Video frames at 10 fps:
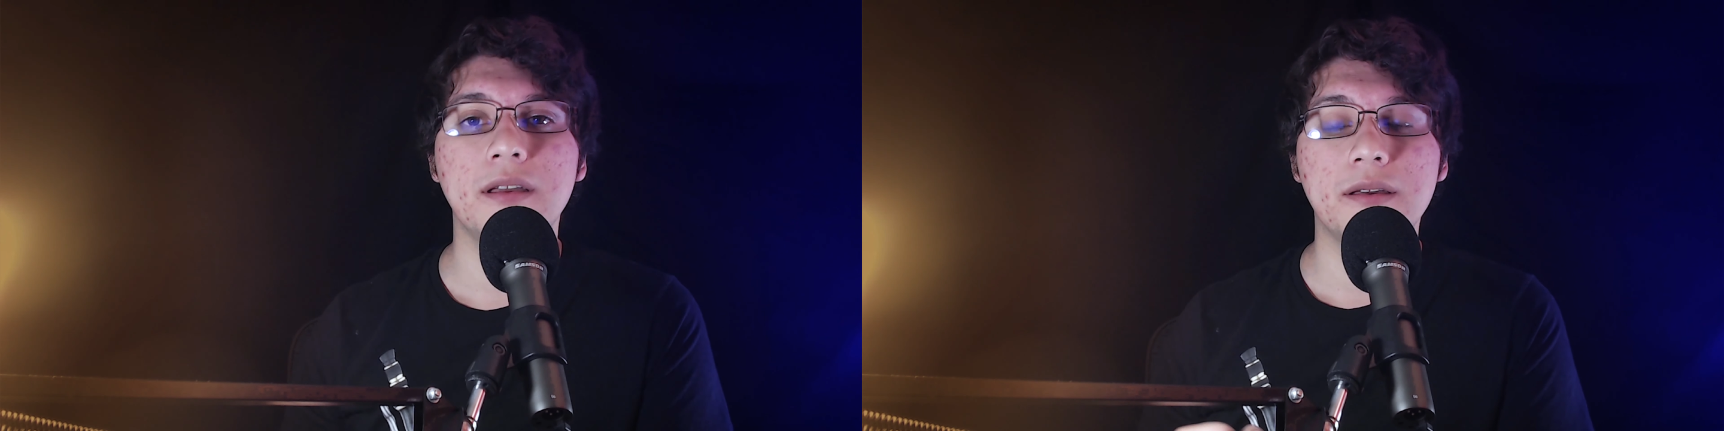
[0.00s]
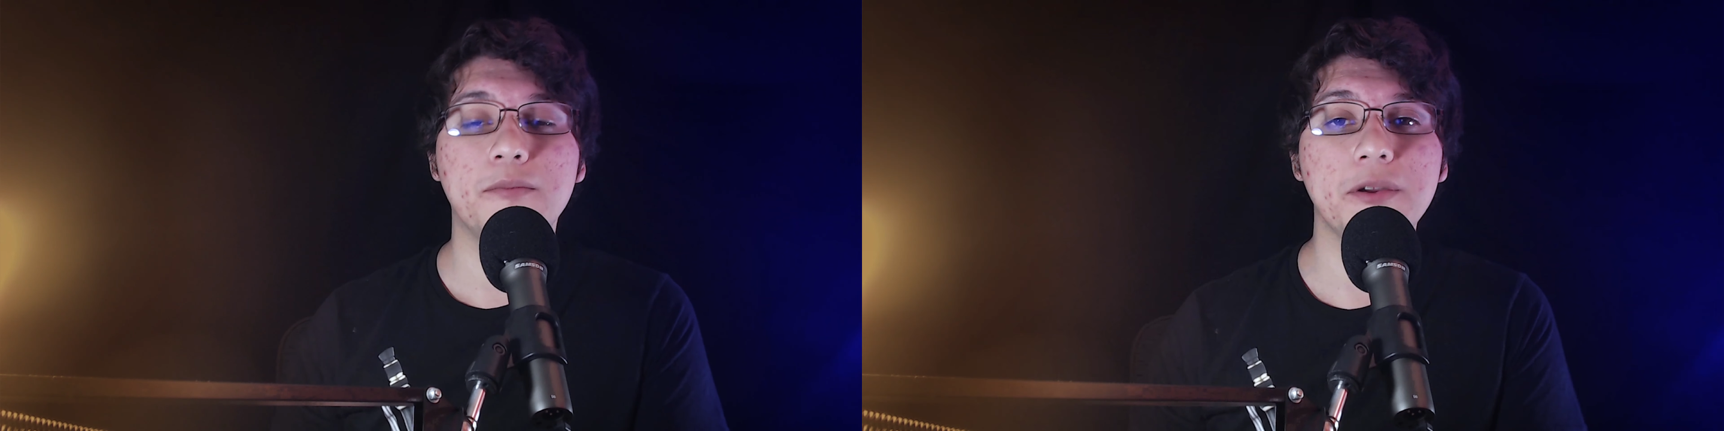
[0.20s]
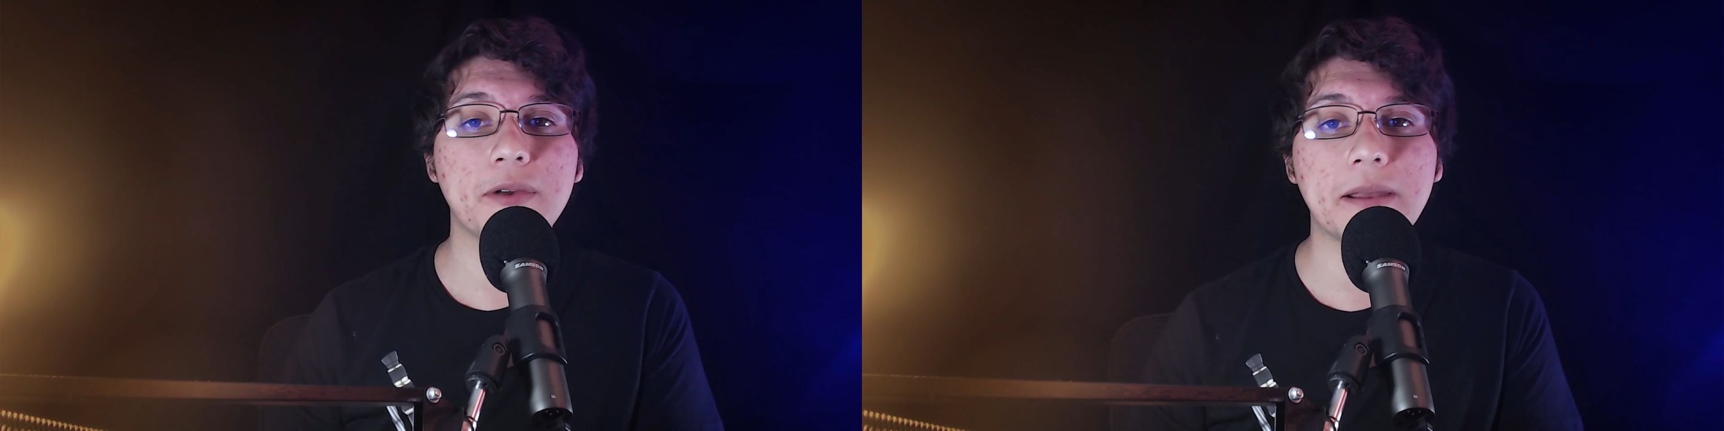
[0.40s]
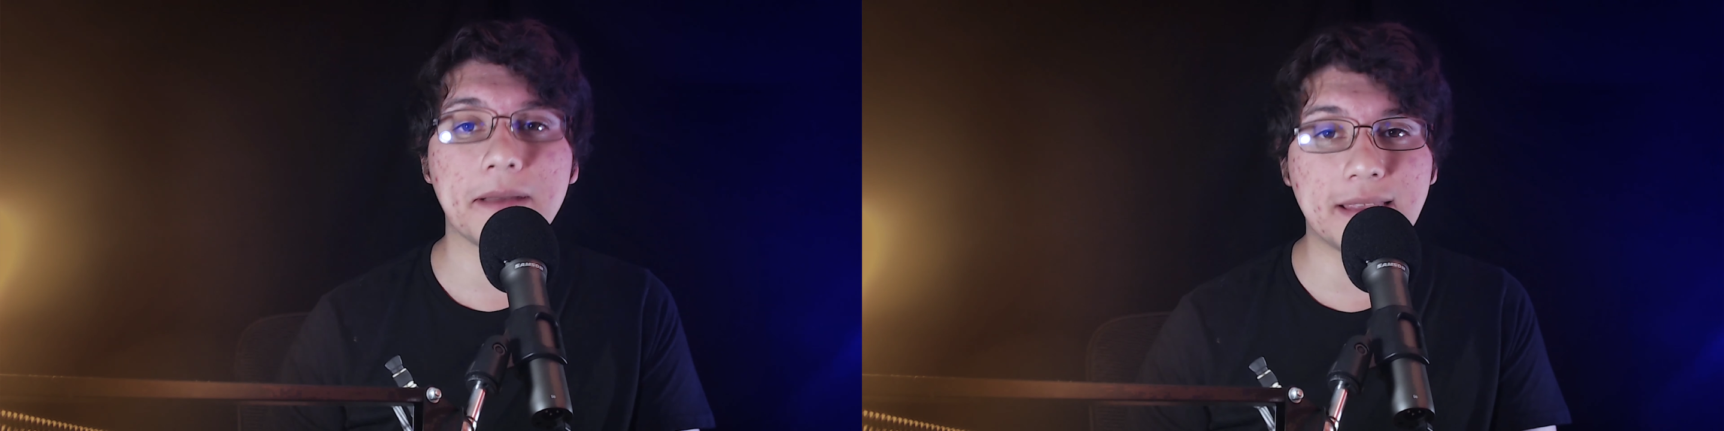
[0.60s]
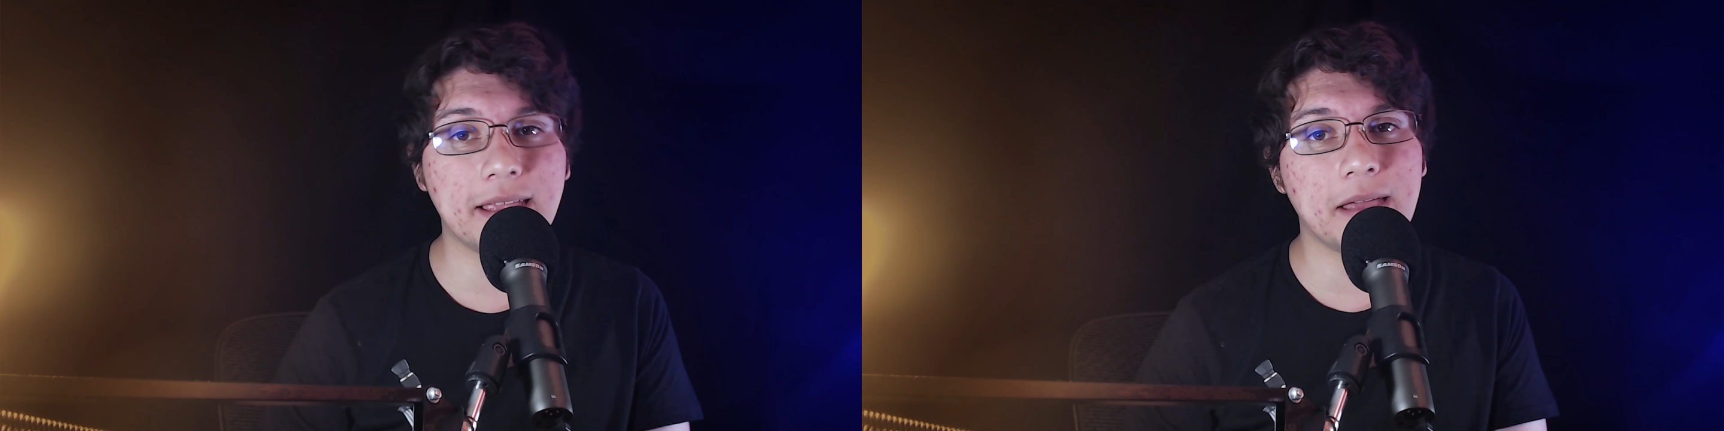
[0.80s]
Muy buena
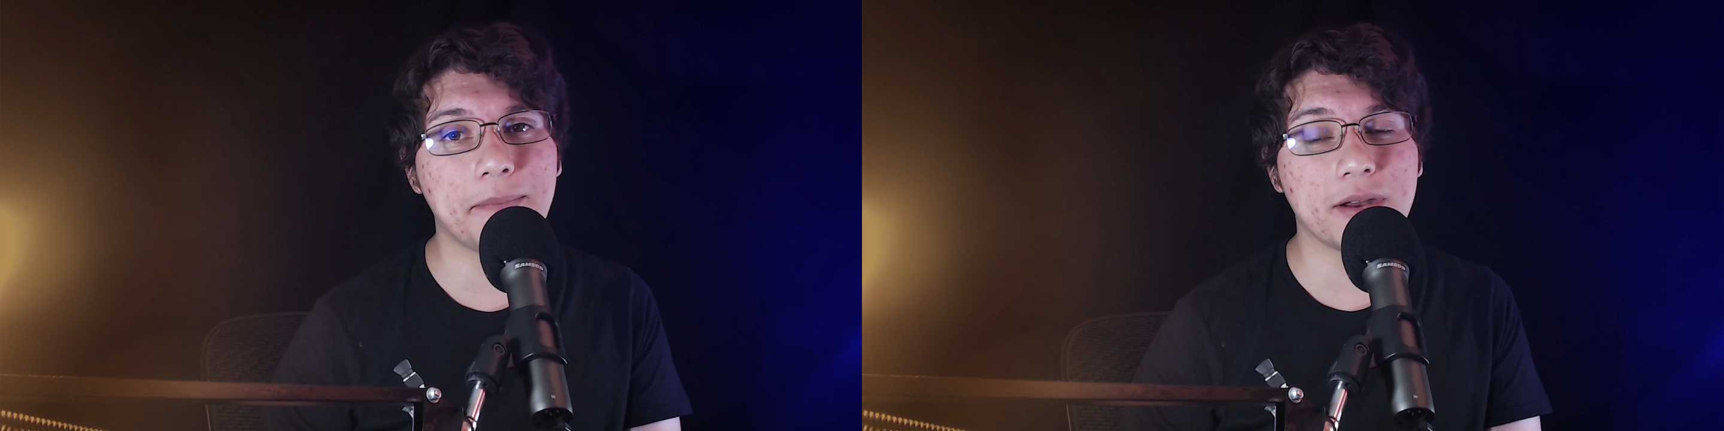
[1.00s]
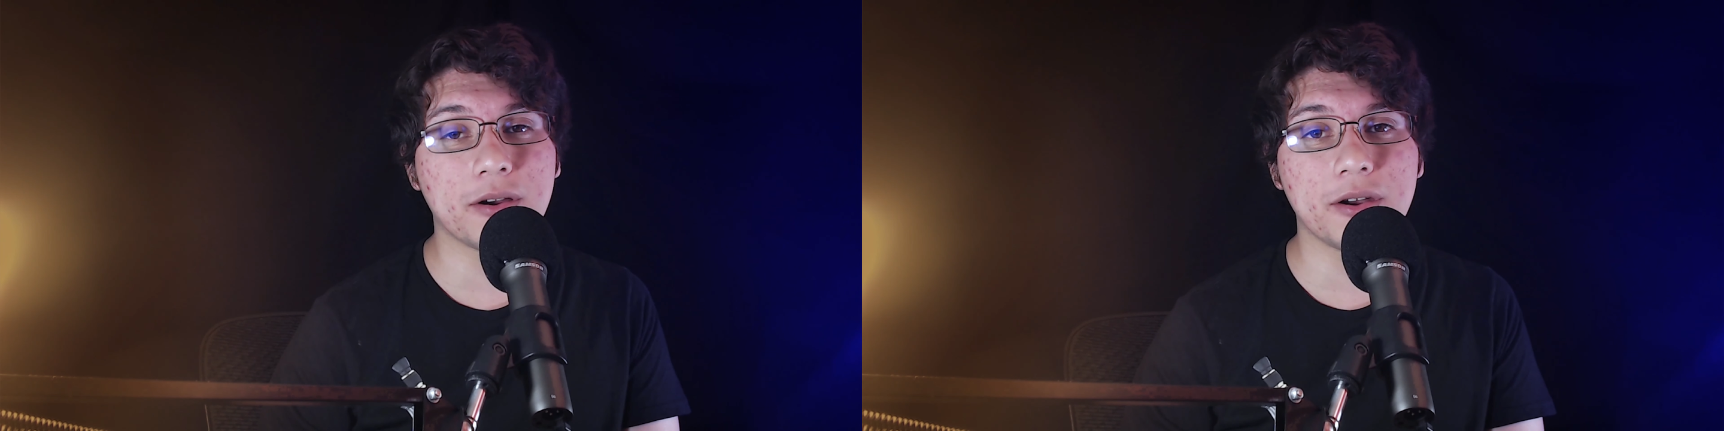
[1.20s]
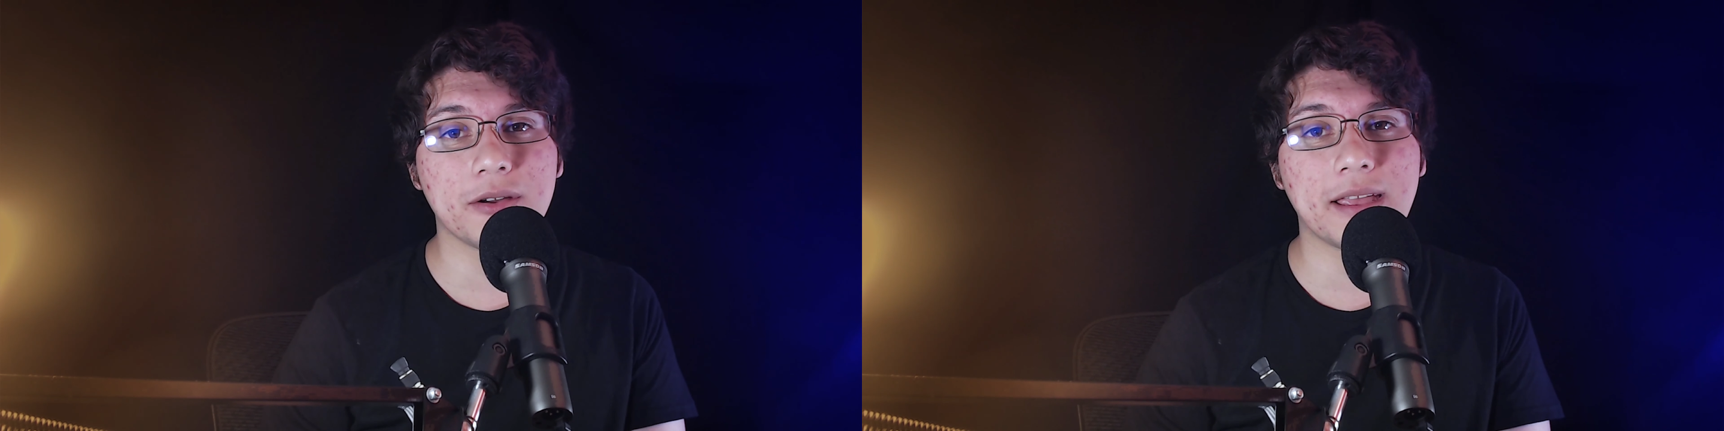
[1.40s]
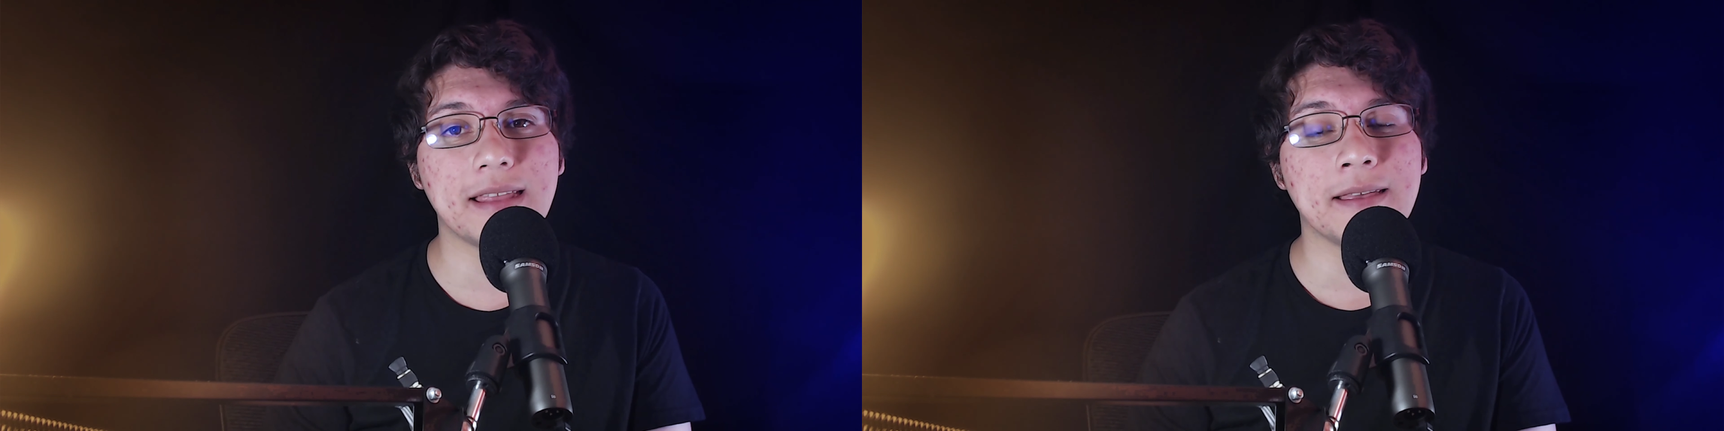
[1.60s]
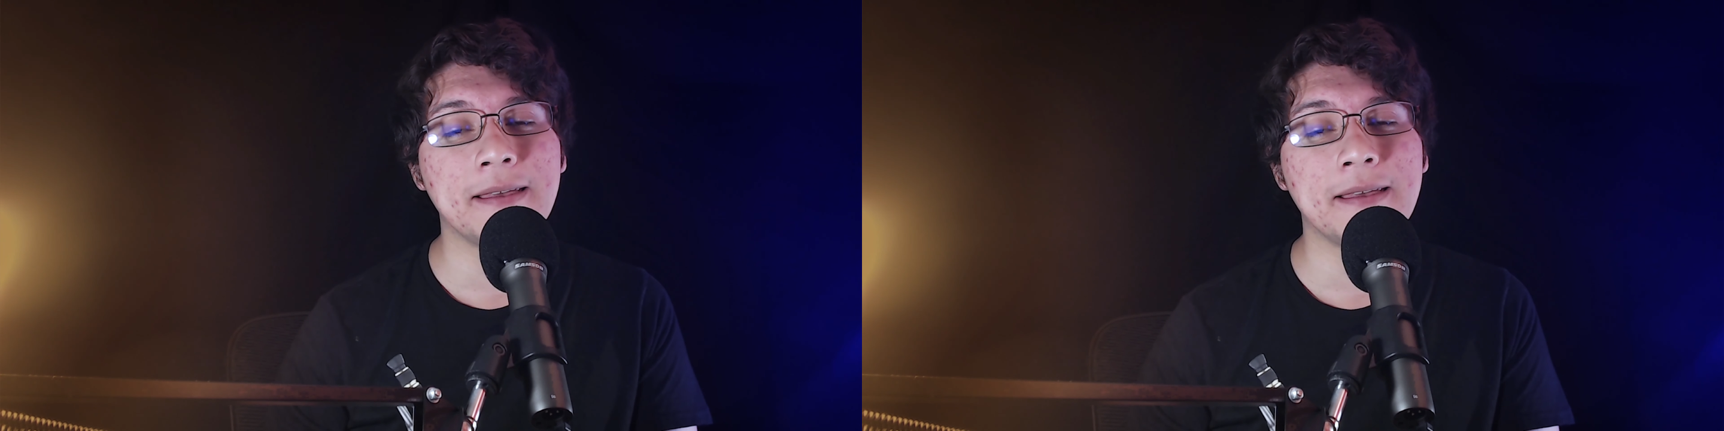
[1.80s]
batalla, pero creo que